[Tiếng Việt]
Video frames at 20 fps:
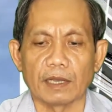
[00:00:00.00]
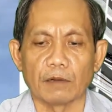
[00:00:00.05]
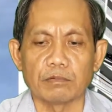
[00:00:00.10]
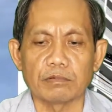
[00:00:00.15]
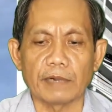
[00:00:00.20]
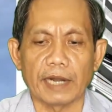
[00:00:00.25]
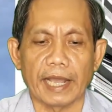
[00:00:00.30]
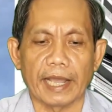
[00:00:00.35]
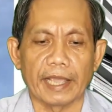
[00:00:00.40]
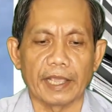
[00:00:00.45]

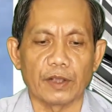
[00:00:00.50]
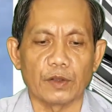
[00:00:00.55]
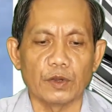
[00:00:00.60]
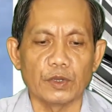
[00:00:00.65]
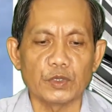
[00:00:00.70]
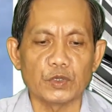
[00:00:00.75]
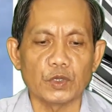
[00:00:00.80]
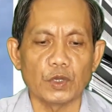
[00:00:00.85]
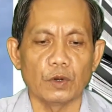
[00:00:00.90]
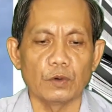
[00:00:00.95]
tổng đài
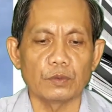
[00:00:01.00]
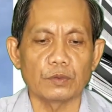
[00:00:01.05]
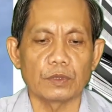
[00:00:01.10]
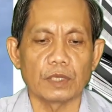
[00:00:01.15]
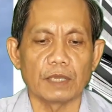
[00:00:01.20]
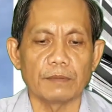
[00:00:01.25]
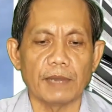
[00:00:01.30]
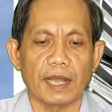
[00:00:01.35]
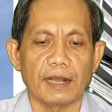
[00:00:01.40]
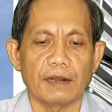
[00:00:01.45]
có số
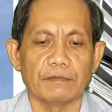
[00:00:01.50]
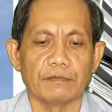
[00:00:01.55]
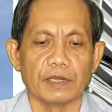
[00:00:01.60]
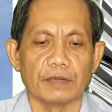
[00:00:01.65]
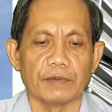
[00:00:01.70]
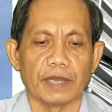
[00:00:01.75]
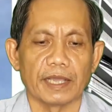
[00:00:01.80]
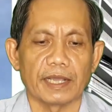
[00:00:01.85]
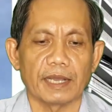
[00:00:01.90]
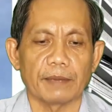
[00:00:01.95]
t bao
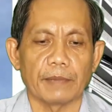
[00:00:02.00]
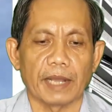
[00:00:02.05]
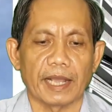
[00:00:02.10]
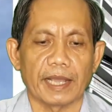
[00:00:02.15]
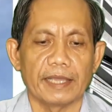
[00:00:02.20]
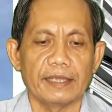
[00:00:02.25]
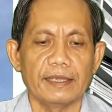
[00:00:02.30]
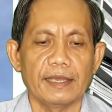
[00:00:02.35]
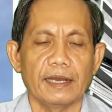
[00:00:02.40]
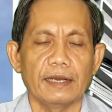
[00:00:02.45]
vì vậy các
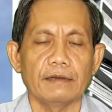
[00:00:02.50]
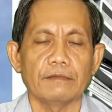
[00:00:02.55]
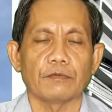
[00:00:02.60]
bạn hãy nhớ